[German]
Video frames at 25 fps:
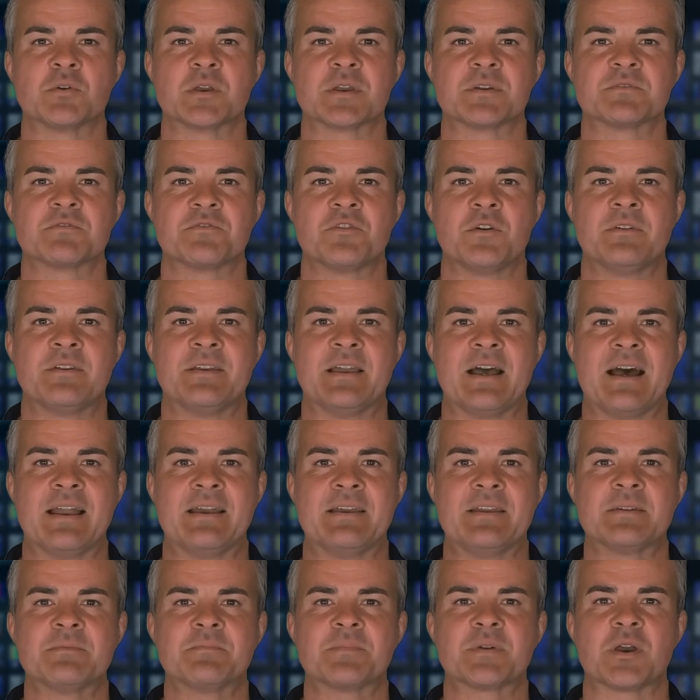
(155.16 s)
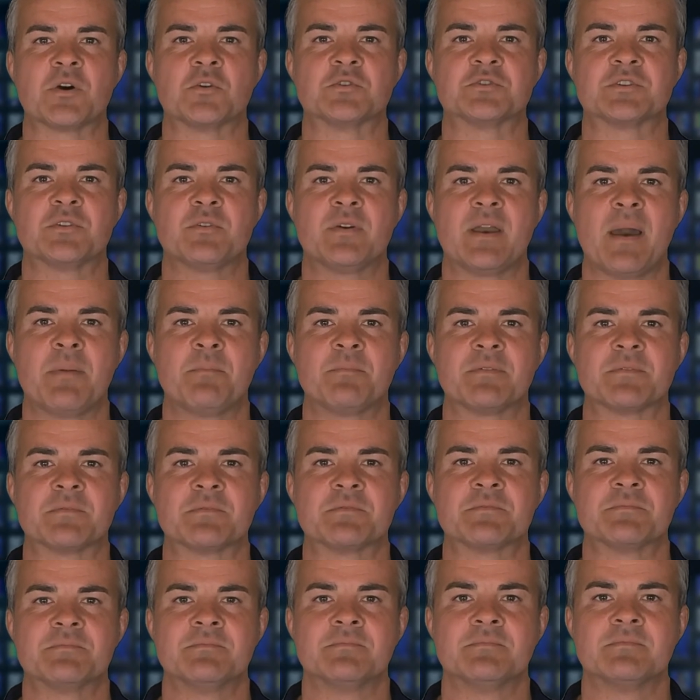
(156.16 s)
hängt von der Innenbeleuchtung ab.
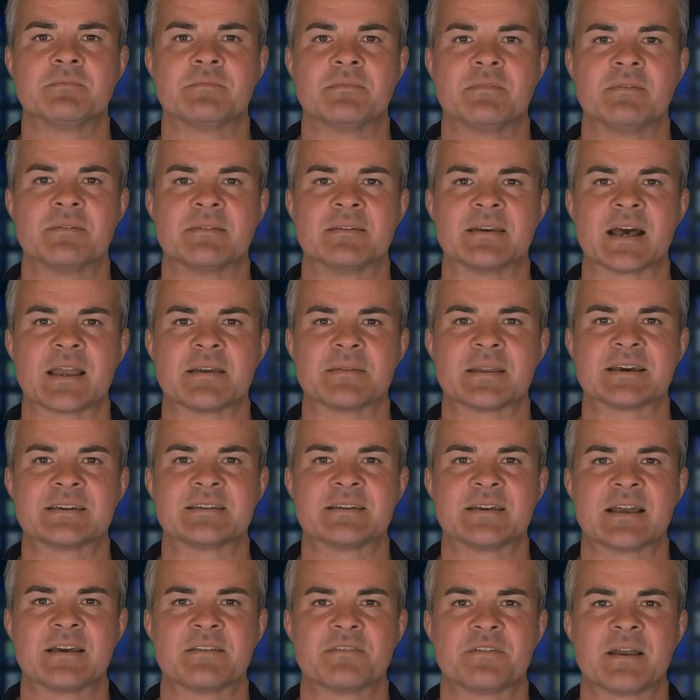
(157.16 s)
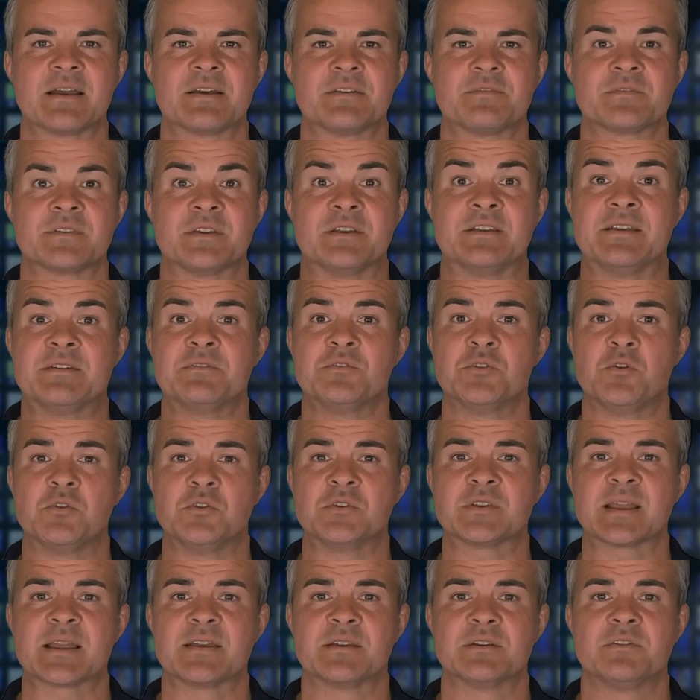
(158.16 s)
Der beste Effekt wird in
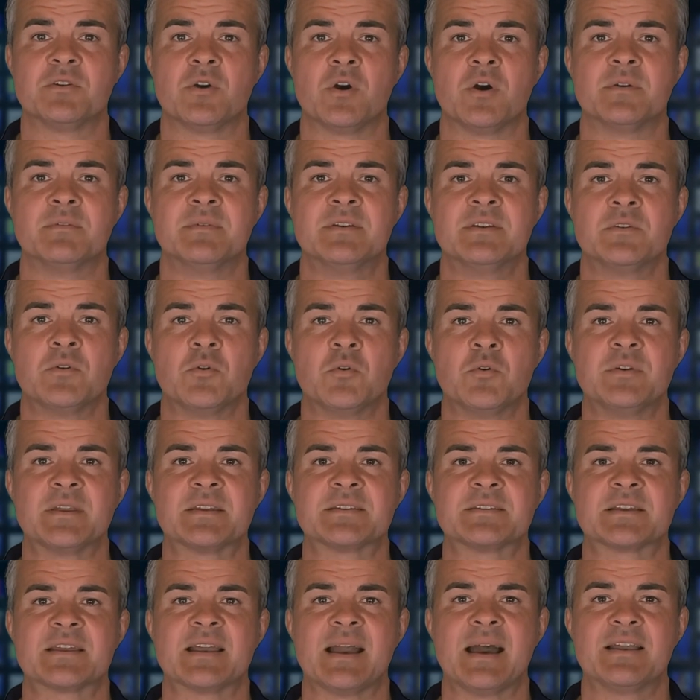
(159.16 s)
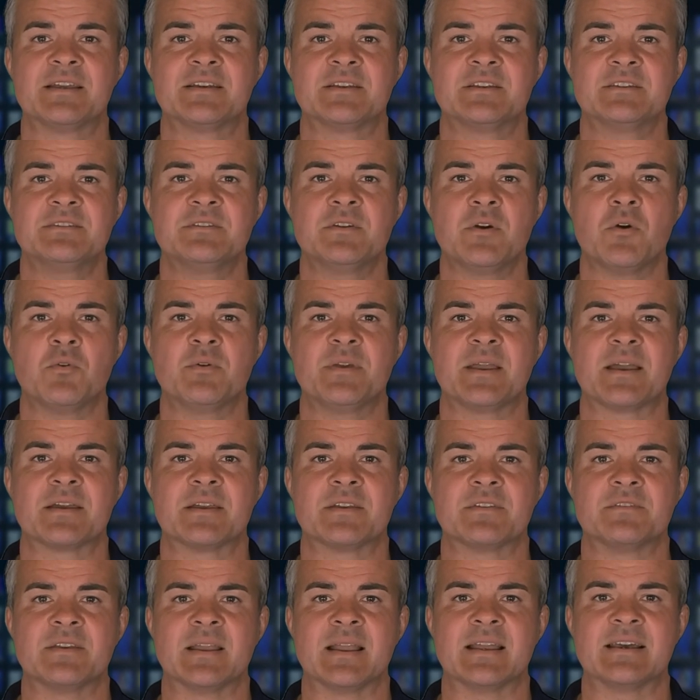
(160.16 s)
dunkleren Räumen ohne direktes oder
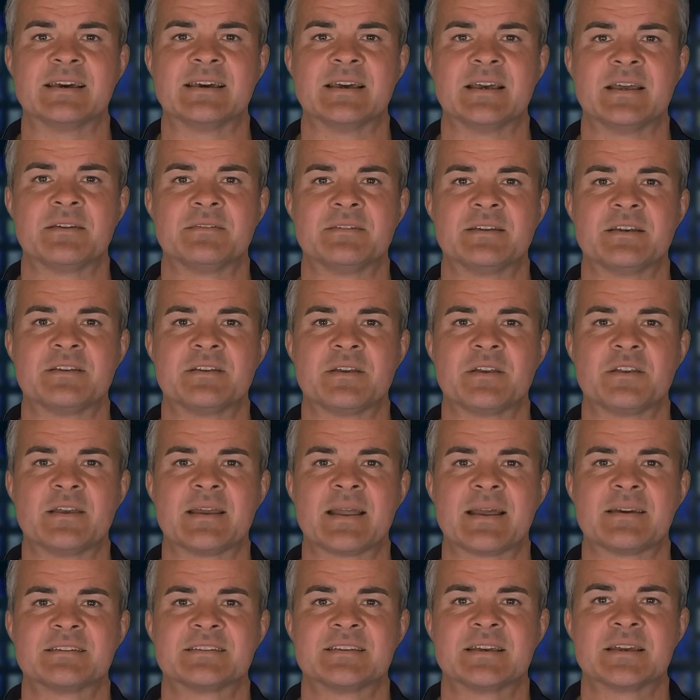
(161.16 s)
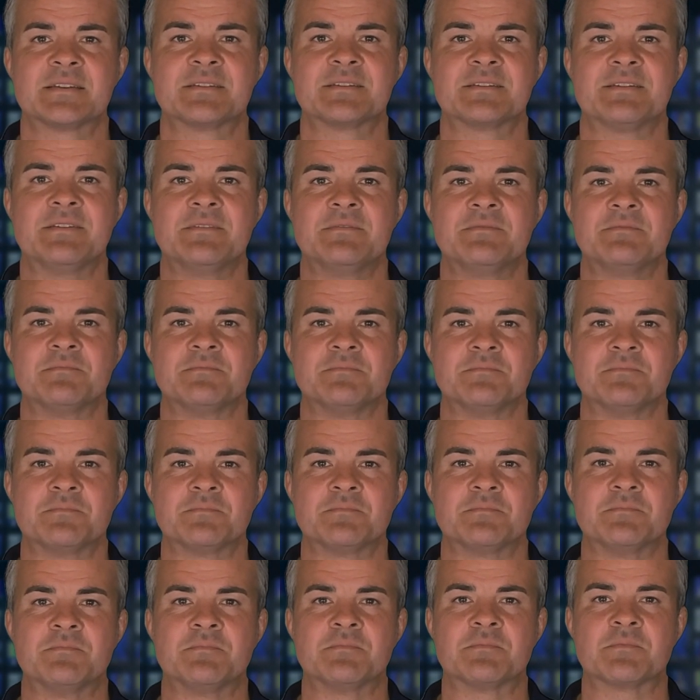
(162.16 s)
reflektierendes Licht erzielt.
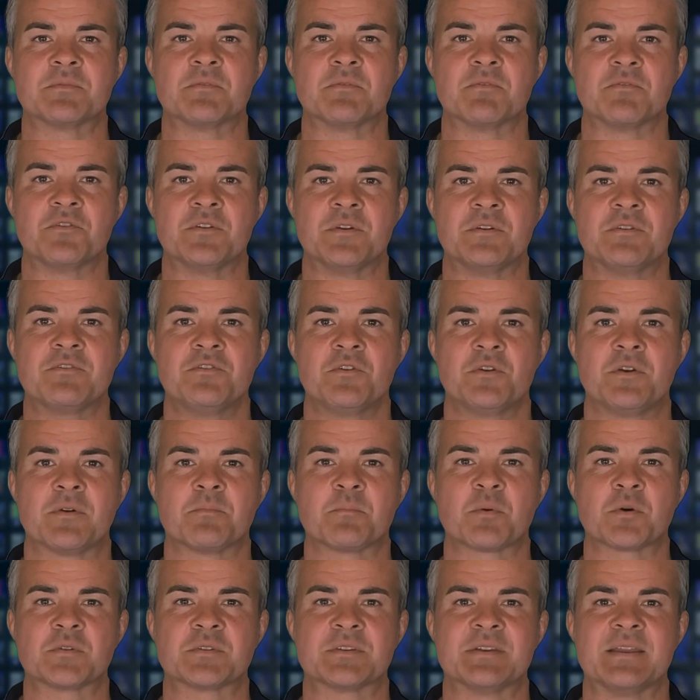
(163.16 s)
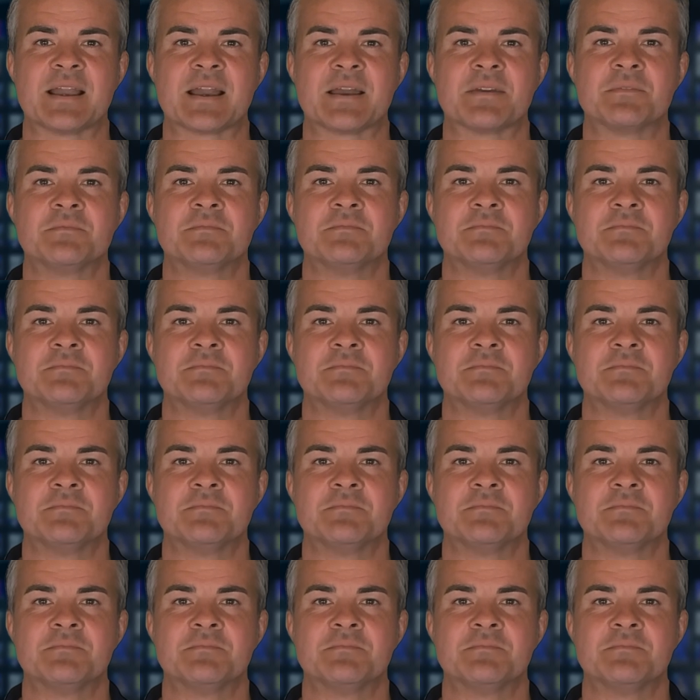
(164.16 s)
5 Höhepunkte